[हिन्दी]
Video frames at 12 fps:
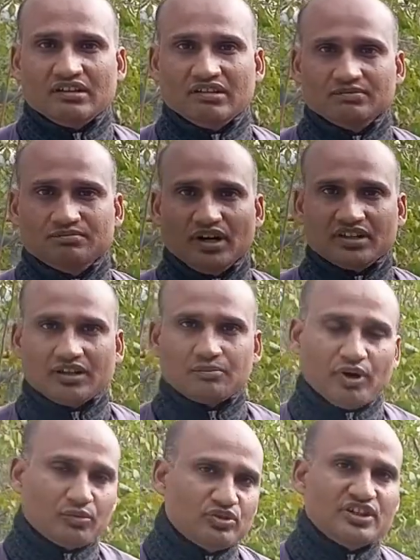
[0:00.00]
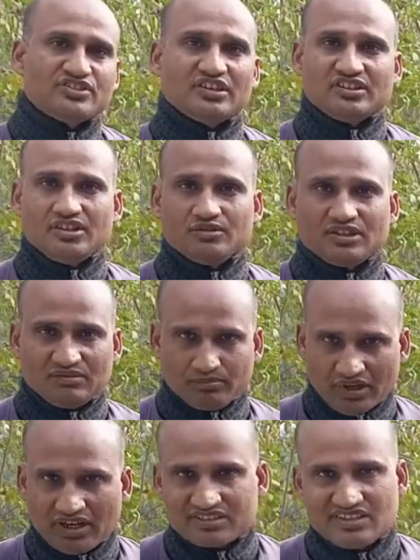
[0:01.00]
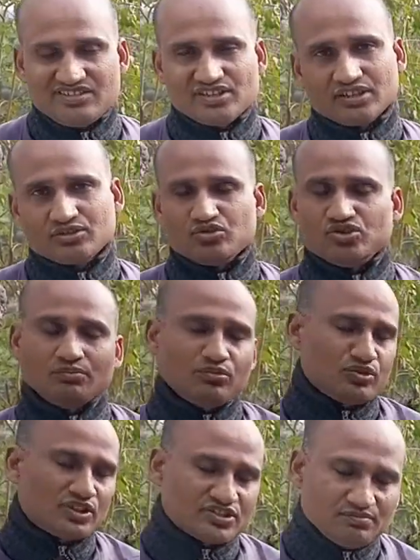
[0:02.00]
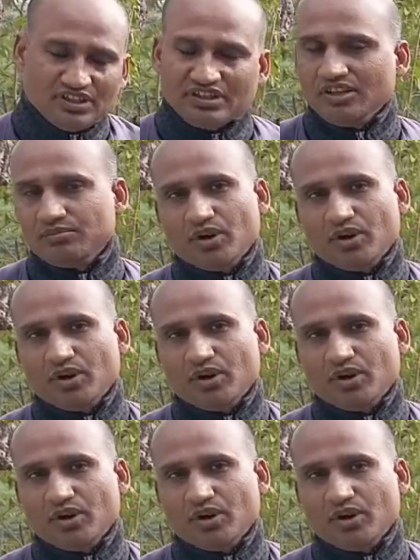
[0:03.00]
अगर पॉपुलेशन की, की बात की जाए तो जम्मू कश्मीर की